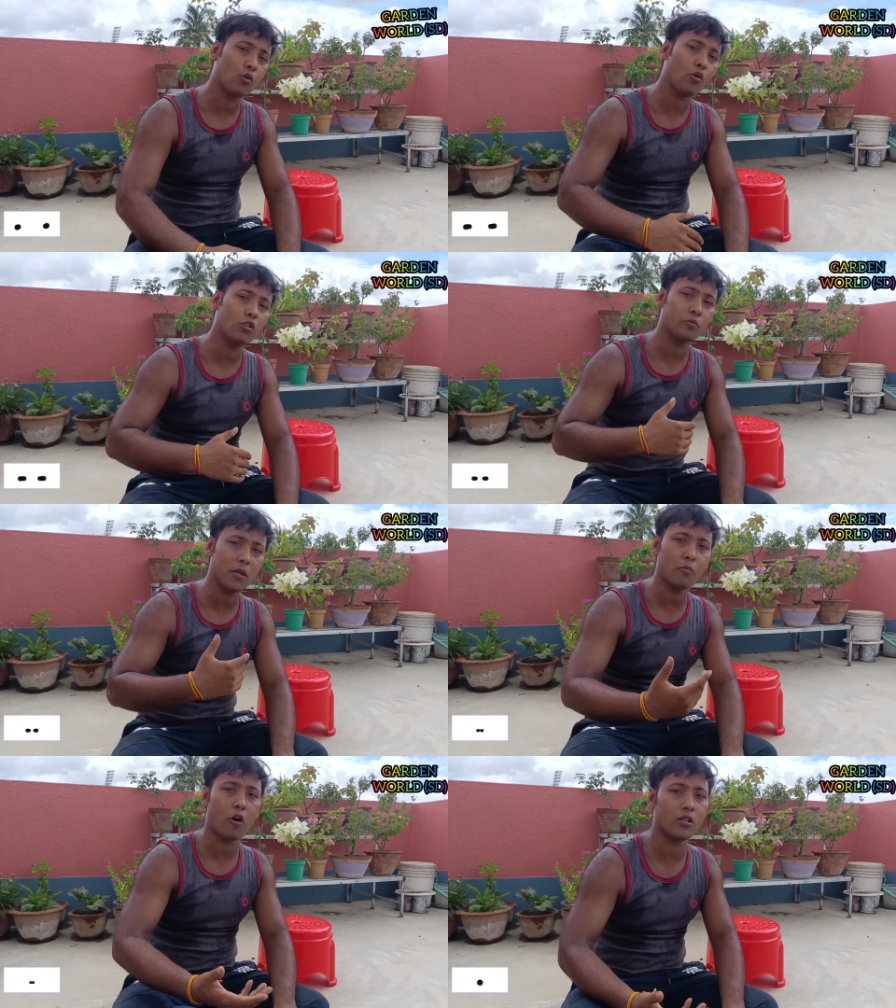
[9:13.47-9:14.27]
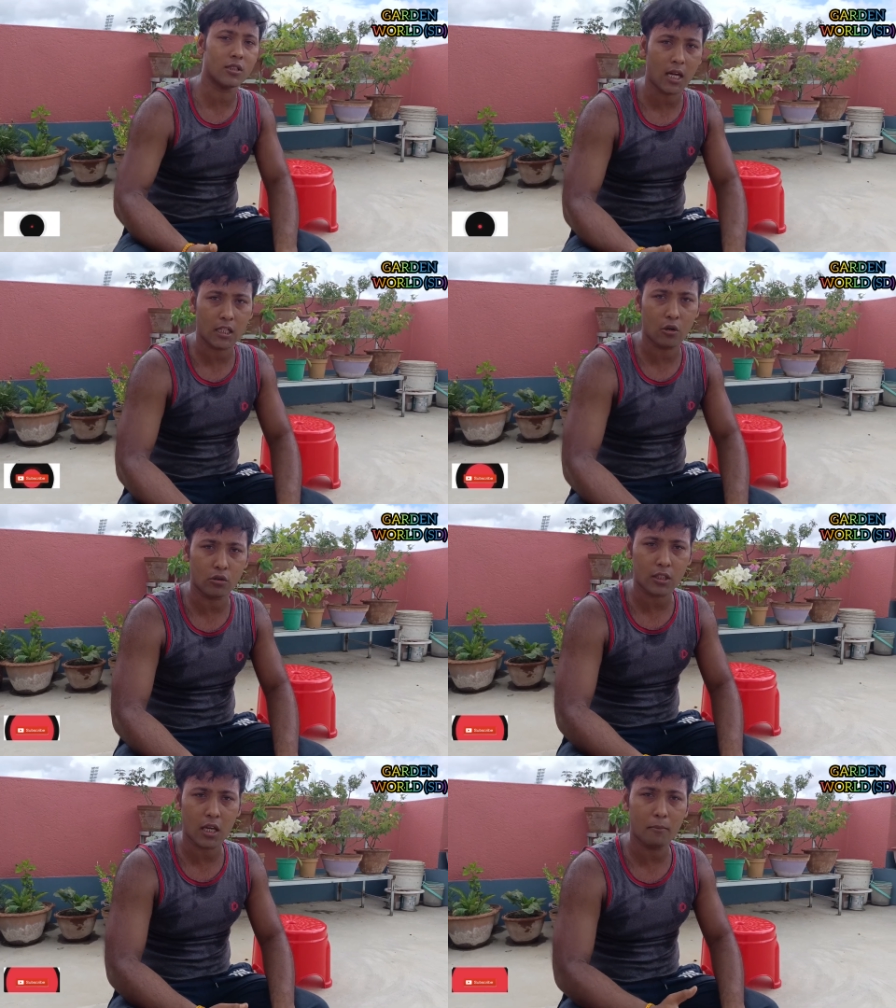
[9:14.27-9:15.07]
ग्रोथ भी बहुत ज़्यादा
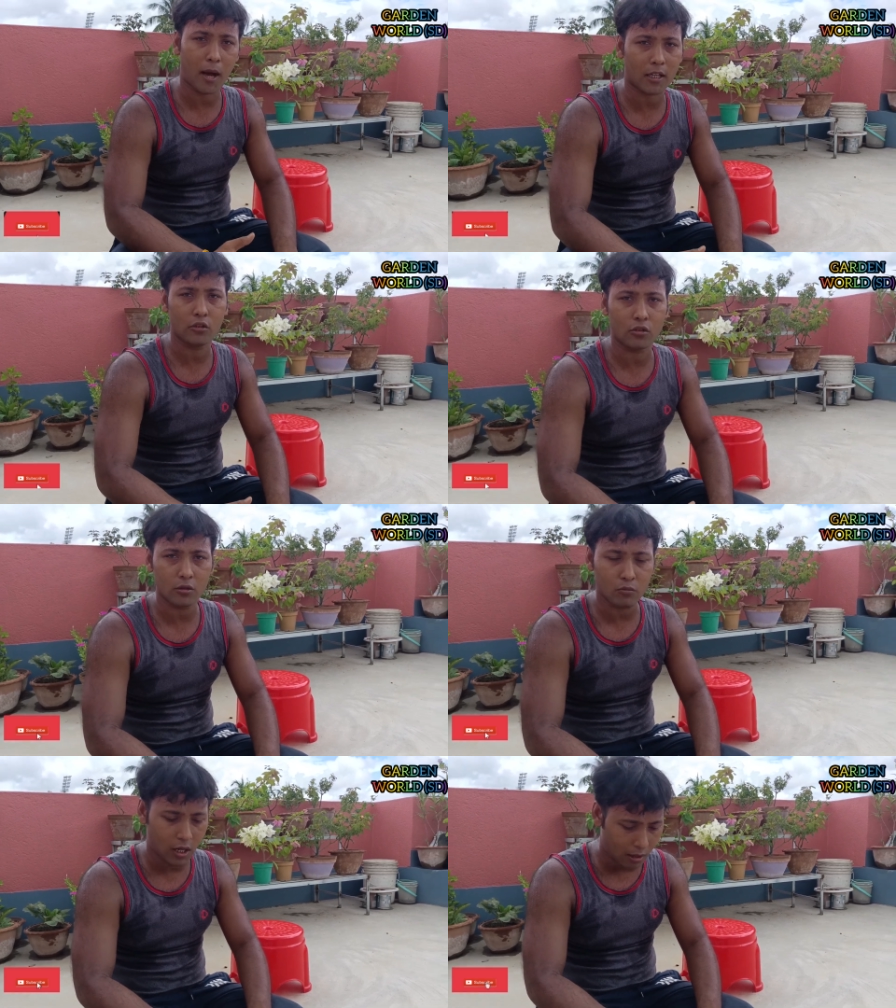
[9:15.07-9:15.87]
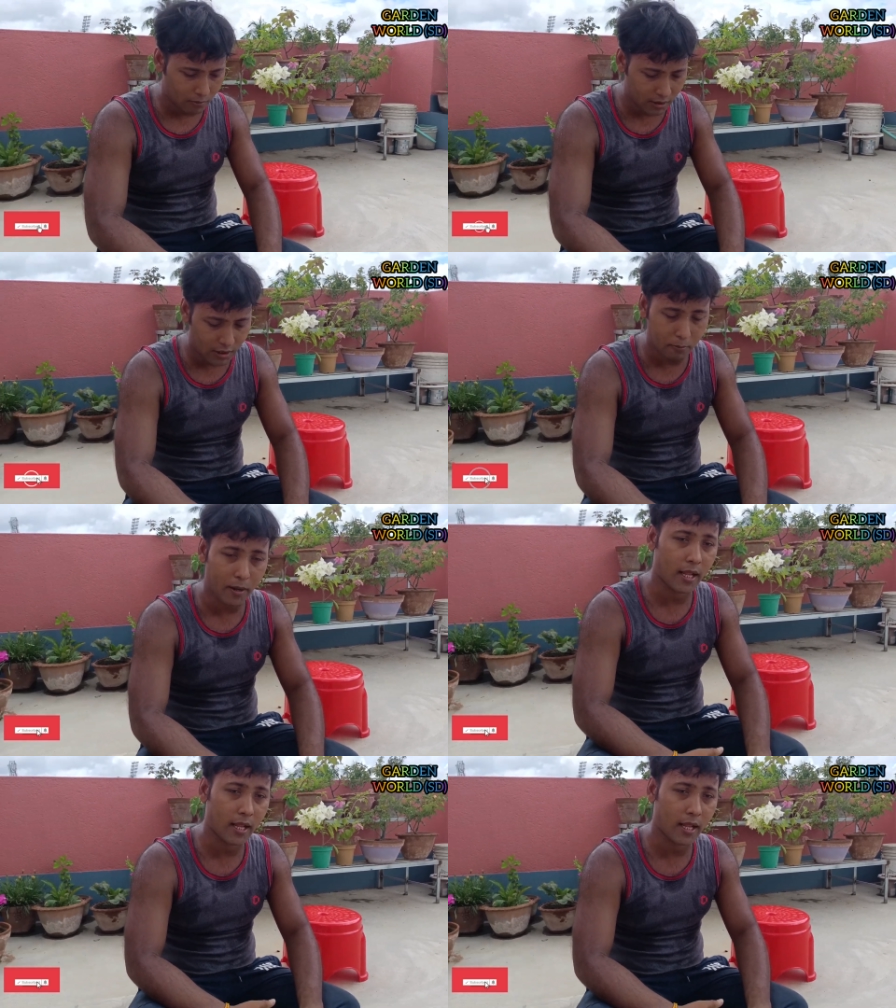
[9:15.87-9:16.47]
होता है बाकियों के मुकाबले ये